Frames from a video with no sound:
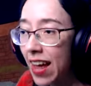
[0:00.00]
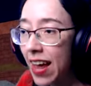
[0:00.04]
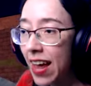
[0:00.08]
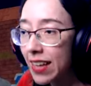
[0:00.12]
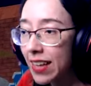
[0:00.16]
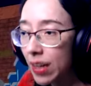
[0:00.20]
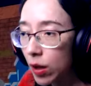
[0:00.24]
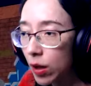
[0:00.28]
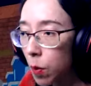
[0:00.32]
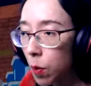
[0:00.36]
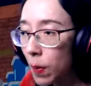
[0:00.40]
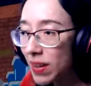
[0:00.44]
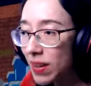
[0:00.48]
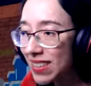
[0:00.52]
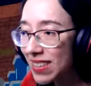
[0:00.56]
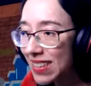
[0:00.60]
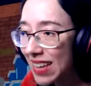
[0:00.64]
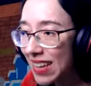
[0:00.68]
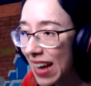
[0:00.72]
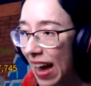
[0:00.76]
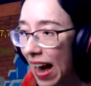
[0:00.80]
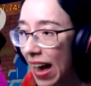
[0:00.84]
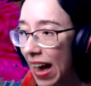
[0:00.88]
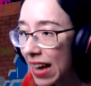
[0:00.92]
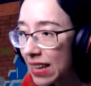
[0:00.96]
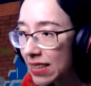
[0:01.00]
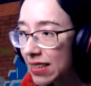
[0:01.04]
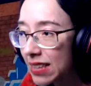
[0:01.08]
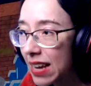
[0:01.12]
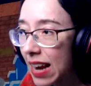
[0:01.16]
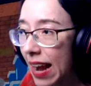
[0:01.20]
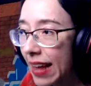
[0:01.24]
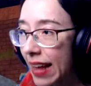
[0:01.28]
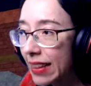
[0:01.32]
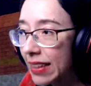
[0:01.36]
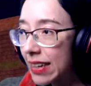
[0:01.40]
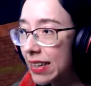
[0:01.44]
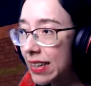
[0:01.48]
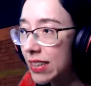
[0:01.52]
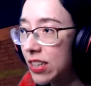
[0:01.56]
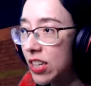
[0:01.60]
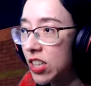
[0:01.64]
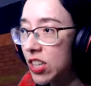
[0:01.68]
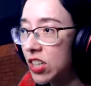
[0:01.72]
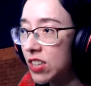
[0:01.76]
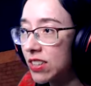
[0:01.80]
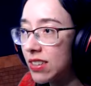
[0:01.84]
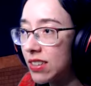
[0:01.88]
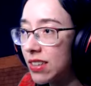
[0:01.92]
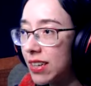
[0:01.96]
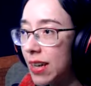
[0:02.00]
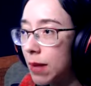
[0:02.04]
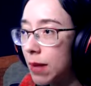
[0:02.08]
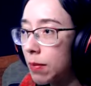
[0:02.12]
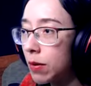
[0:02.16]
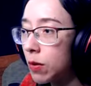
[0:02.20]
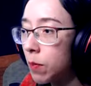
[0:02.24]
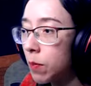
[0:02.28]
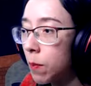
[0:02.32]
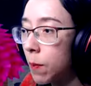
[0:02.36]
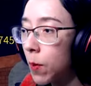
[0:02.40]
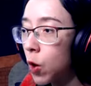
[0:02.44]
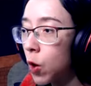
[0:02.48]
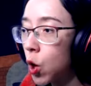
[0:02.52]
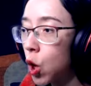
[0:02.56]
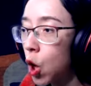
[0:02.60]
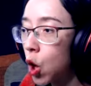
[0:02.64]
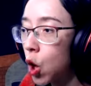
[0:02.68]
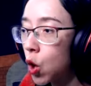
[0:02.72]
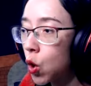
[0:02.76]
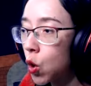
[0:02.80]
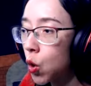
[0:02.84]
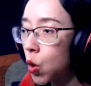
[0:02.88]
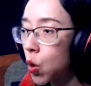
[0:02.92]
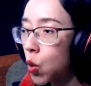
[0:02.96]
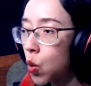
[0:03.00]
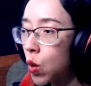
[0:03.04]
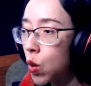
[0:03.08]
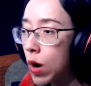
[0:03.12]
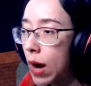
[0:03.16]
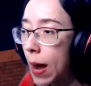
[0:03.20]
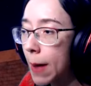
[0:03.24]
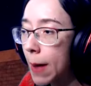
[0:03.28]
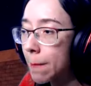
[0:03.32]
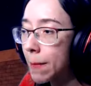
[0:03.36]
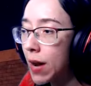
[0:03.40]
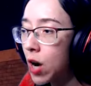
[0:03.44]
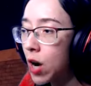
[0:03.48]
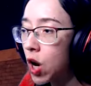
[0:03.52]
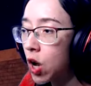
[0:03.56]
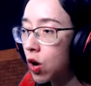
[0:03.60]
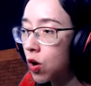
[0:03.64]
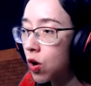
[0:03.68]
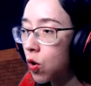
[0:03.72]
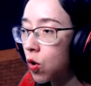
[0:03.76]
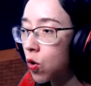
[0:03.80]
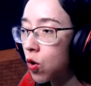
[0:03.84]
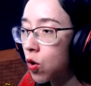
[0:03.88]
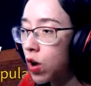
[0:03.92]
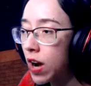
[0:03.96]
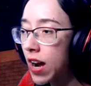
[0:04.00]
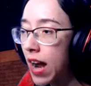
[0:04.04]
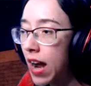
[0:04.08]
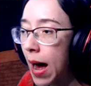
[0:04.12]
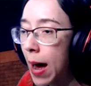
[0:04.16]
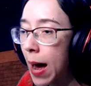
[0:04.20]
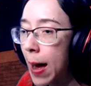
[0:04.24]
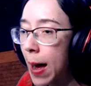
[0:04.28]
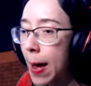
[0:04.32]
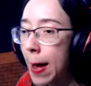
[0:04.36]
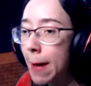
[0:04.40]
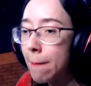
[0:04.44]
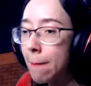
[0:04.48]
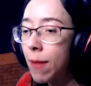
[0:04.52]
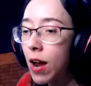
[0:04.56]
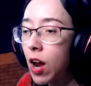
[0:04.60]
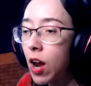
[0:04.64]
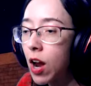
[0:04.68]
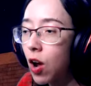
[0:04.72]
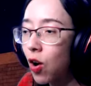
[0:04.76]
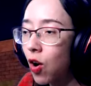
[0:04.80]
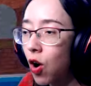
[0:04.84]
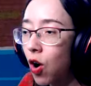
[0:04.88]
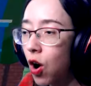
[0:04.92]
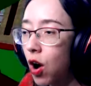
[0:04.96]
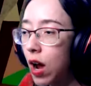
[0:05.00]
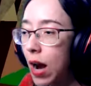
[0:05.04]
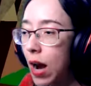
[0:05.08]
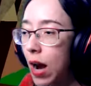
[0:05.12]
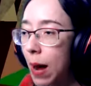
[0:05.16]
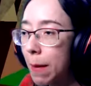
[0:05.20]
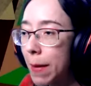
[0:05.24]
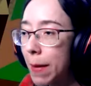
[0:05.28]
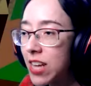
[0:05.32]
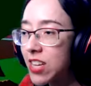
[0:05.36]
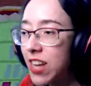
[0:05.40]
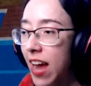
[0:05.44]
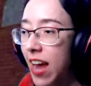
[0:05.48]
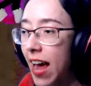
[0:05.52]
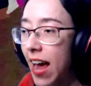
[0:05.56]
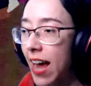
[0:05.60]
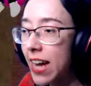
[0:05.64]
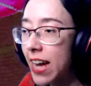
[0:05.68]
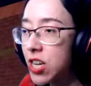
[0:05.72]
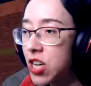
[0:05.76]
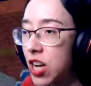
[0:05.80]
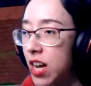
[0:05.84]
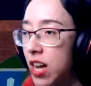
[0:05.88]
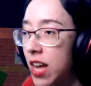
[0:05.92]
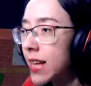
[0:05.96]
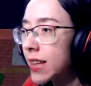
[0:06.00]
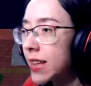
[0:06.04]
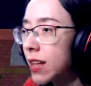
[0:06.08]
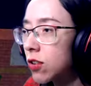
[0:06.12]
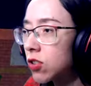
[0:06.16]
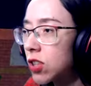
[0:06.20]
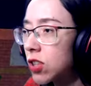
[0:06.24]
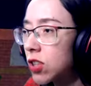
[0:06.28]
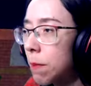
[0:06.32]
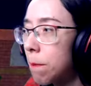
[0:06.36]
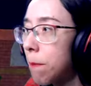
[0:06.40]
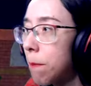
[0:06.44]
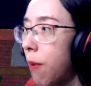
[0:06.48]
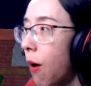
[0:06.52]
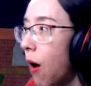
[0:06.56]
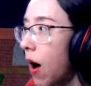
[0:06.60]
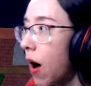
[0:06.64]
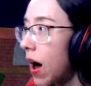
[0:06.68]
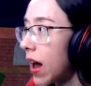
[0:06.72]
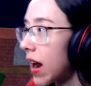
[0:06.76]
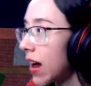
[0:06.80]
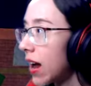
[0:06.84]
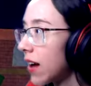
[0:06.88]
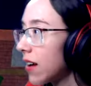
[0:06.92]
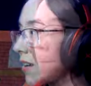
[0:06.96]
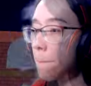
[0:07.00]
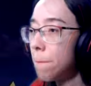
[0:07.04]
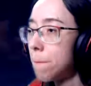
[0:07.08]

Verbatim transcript: Ele tá com umas garras elétricas, gente. Isso aqui é uma loucura, uma loucura, uma loucura, minha gente! Então se bora!